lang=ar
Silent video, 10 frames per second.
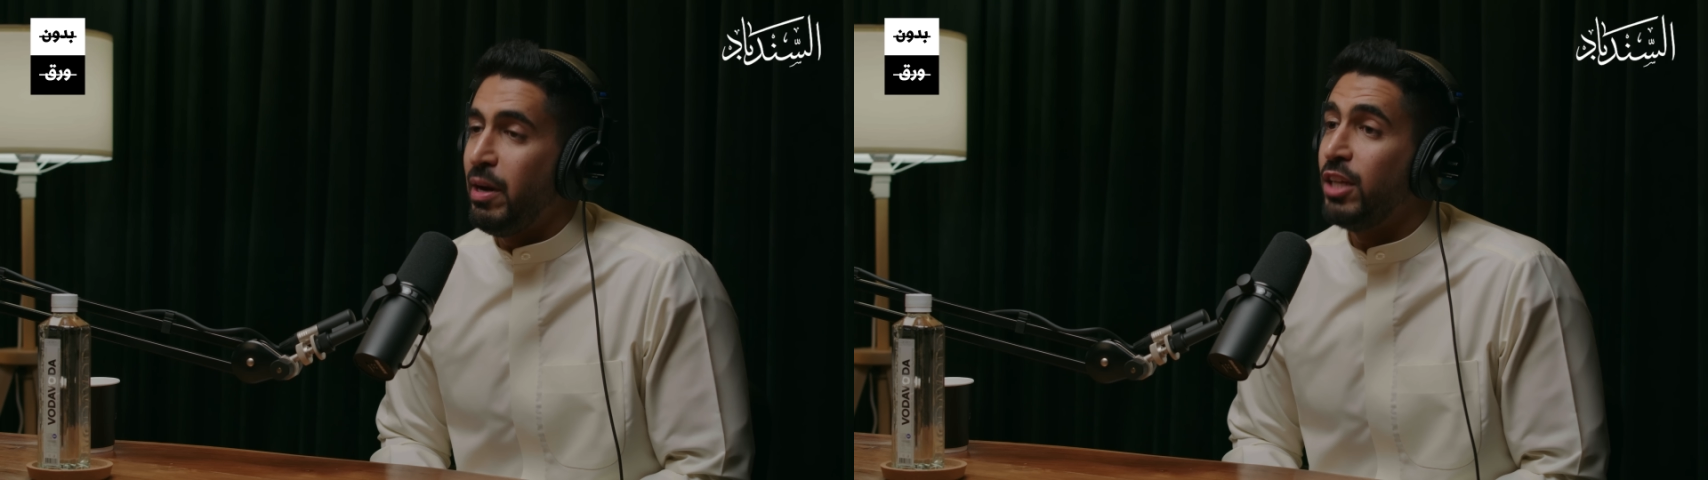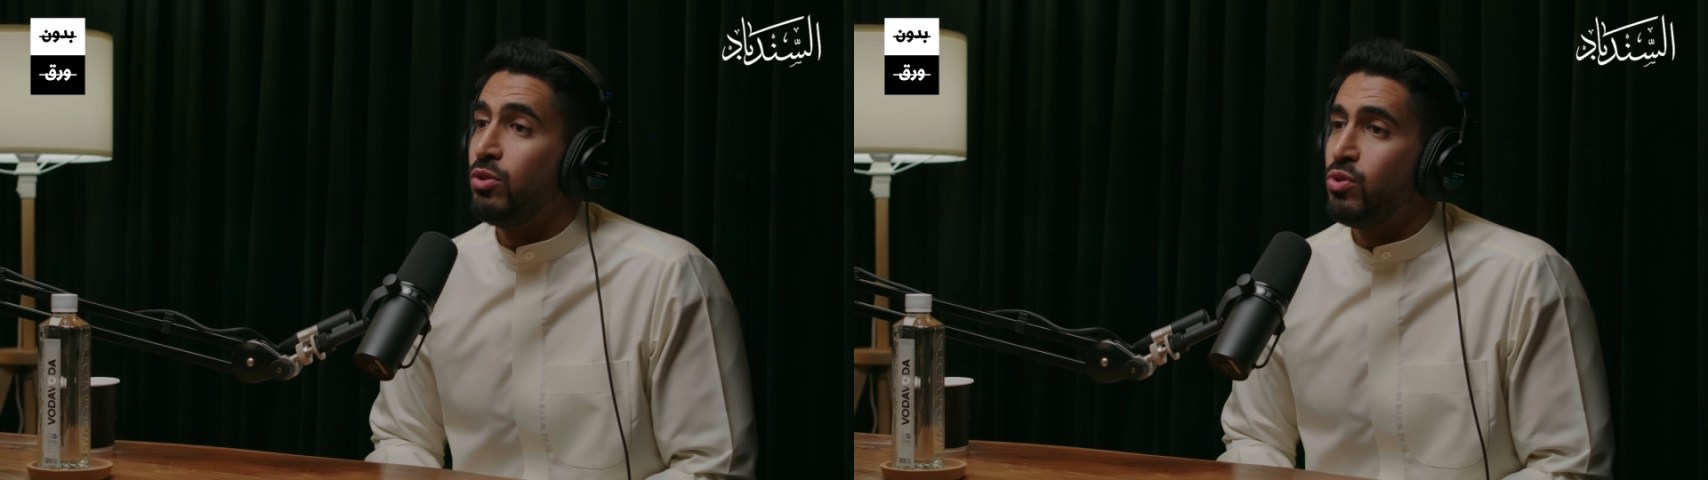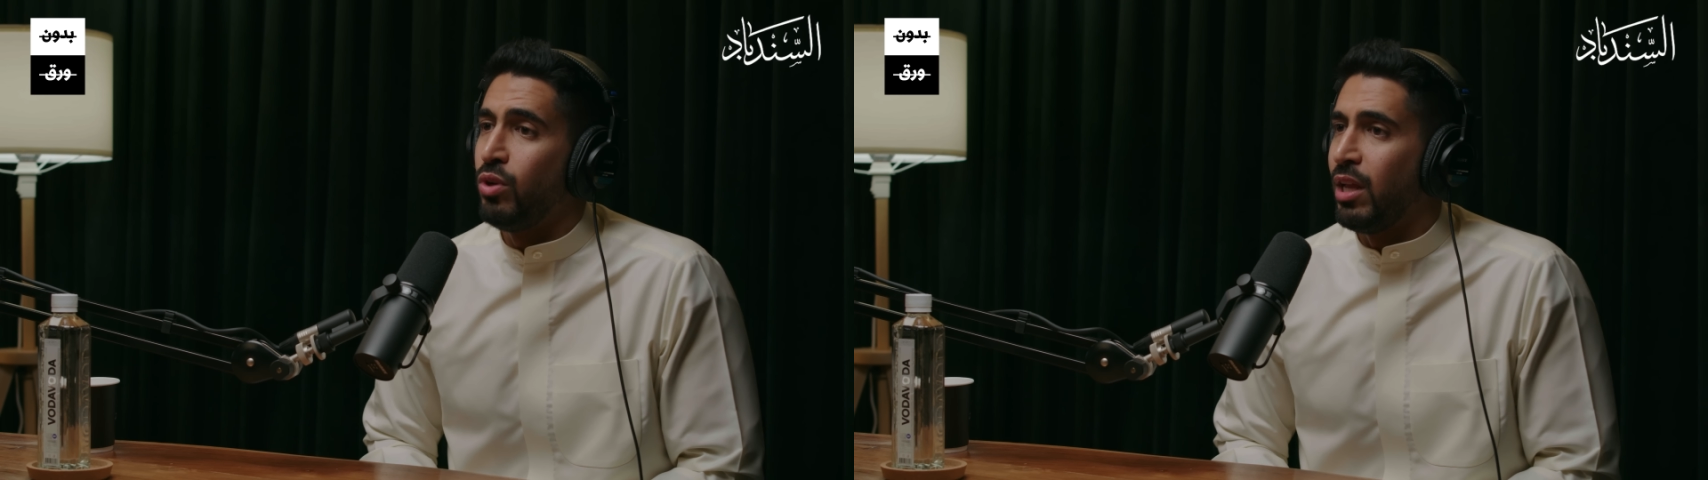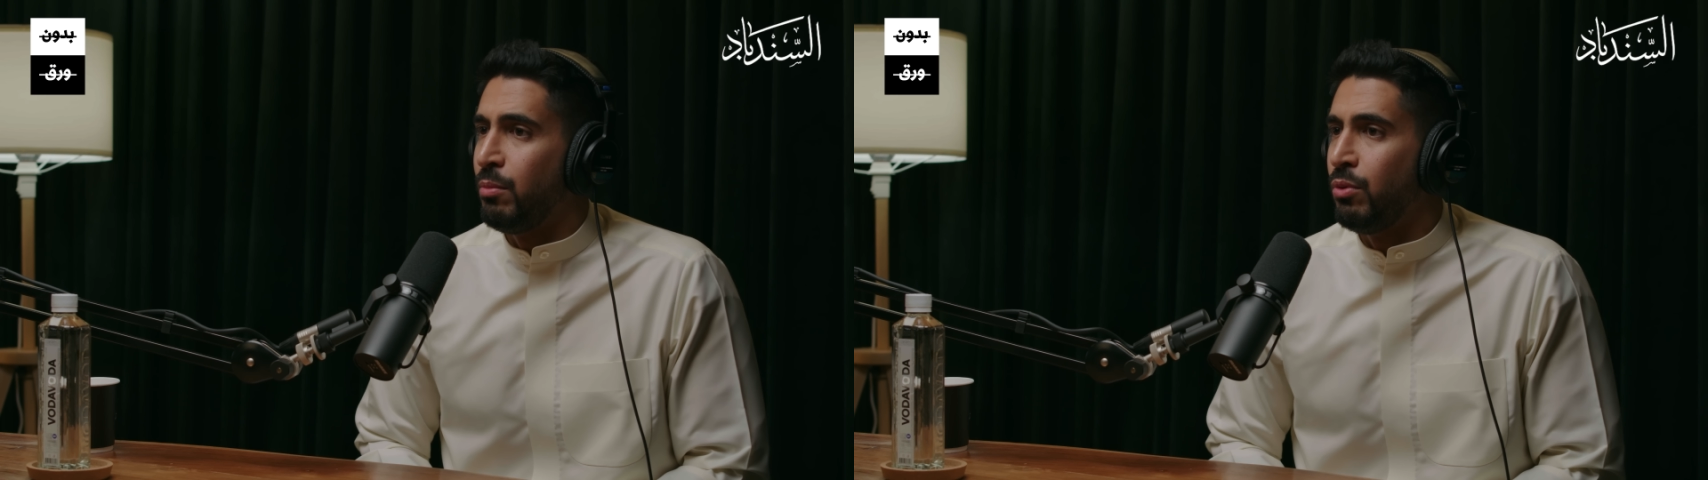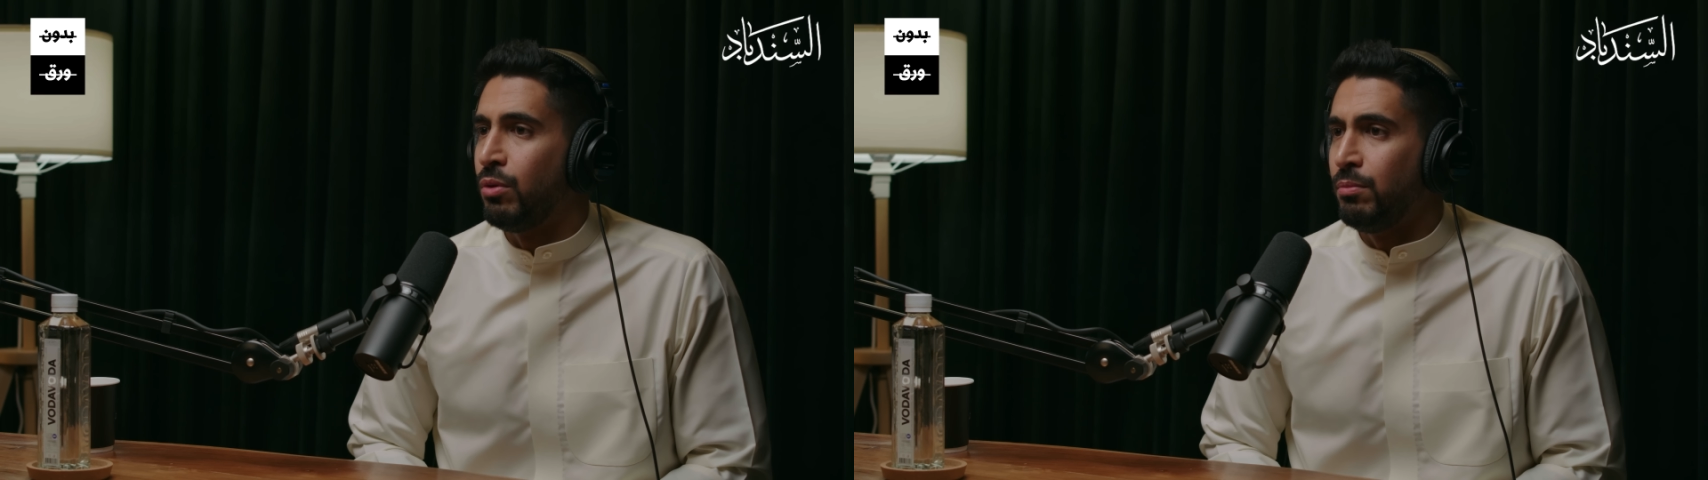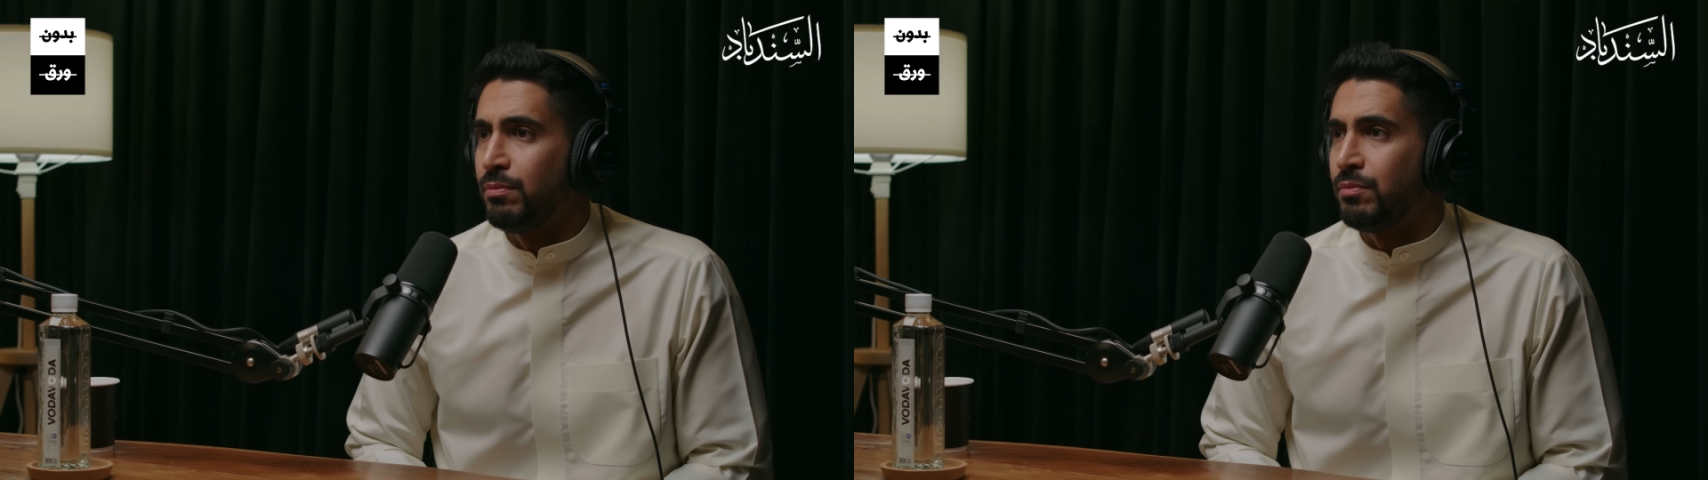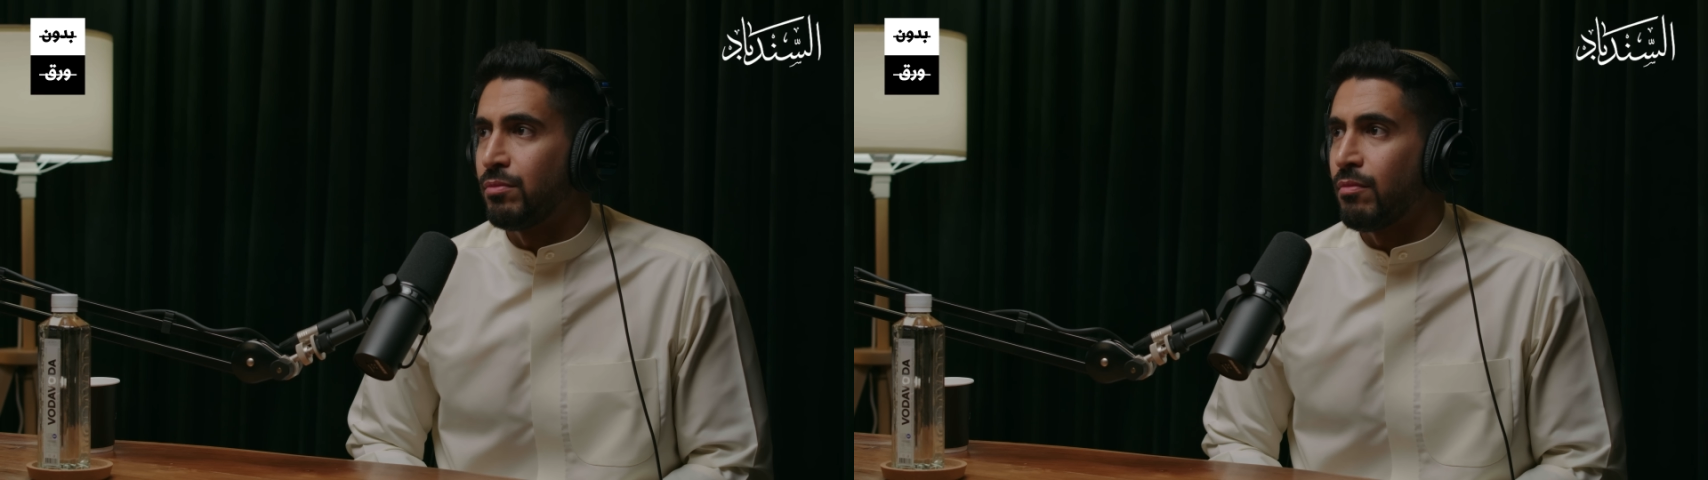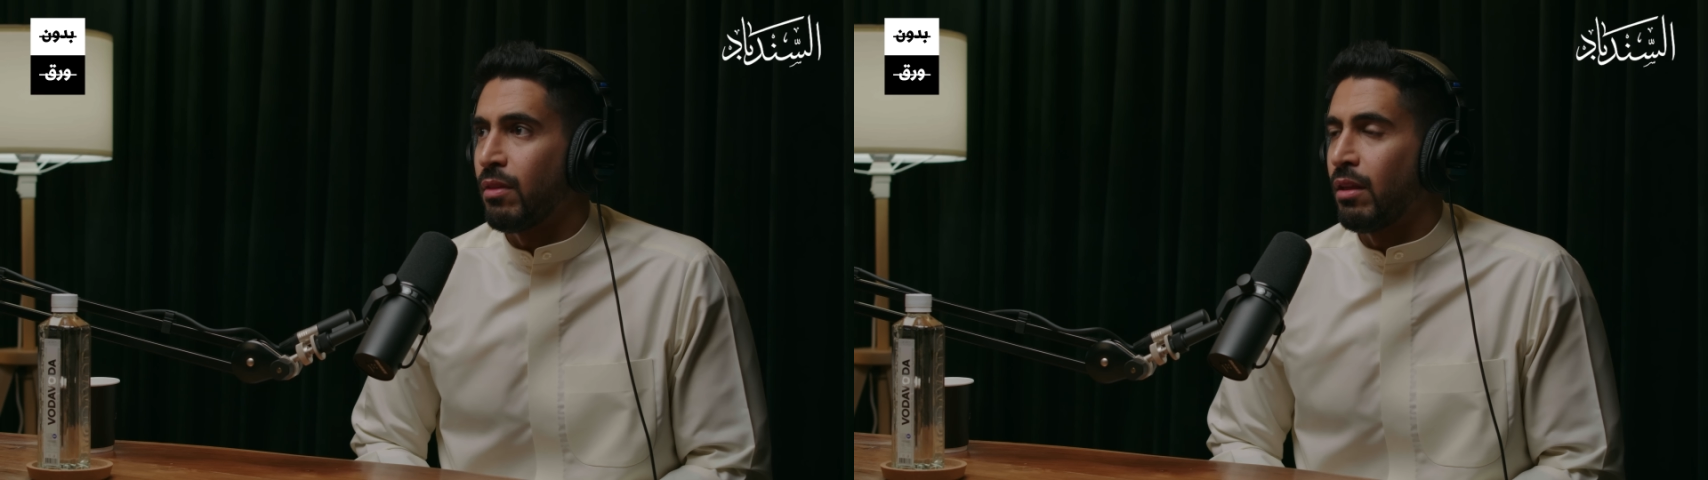بعد نزول الالبوم
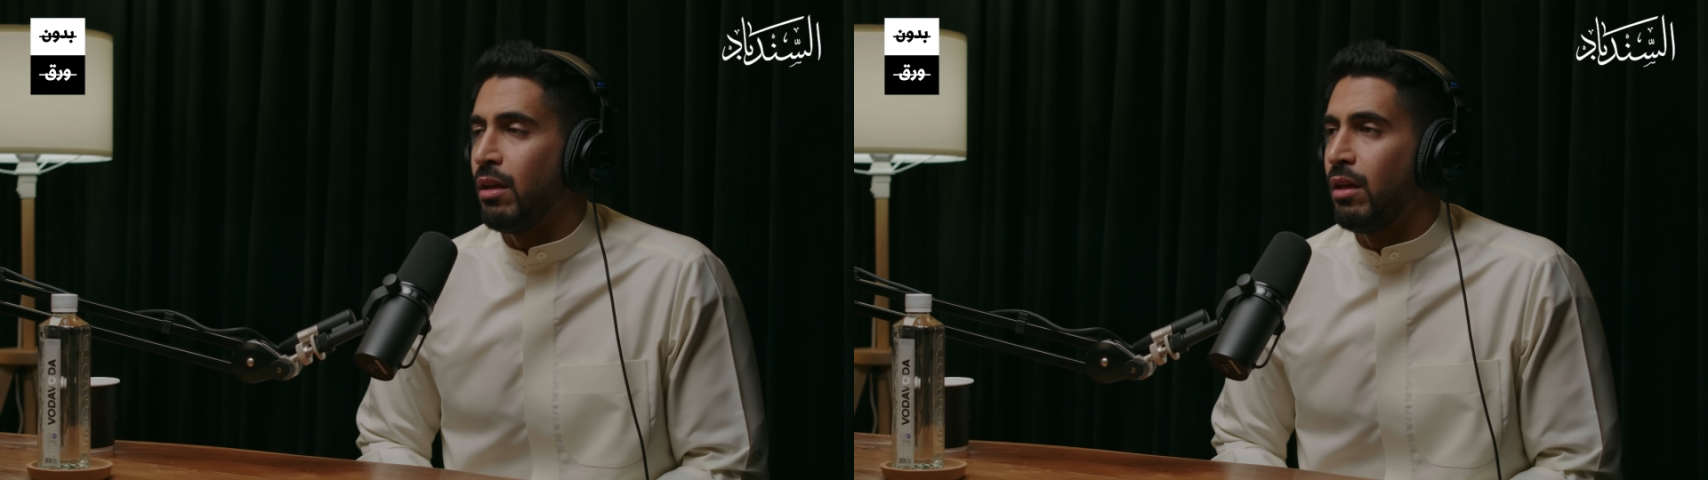أي.